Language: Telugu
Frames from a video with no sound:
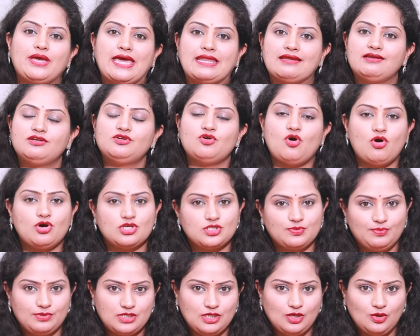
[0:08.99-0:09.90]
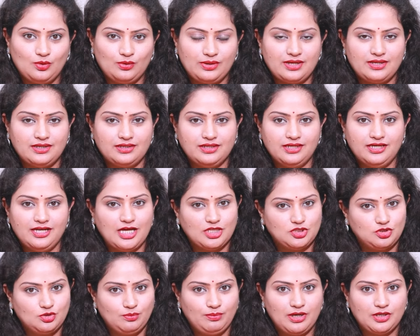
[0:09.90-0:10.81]
ఎరిట్ హాస్పిటల్లో ఉన్నానండి
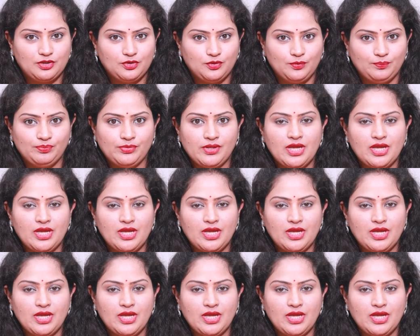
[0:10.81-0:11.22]
నాతో పాటు